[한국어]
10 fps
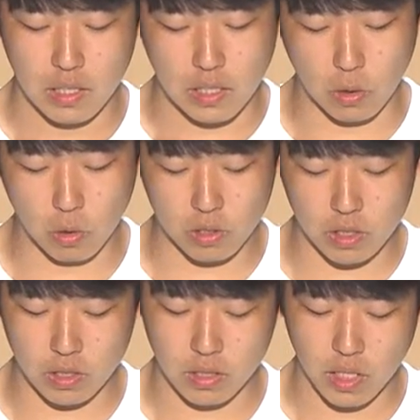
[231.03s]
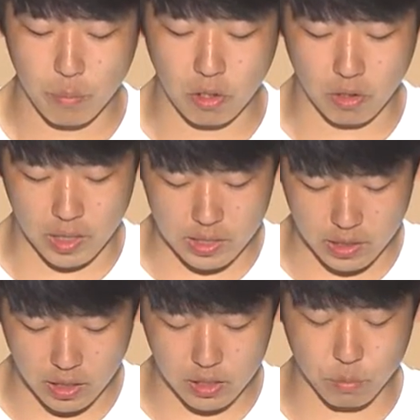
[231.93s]
근로를 하며
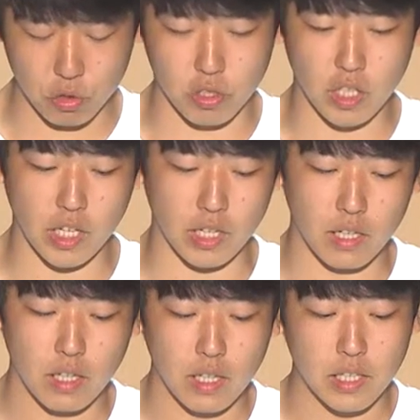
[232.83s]
같이 일하는 분들이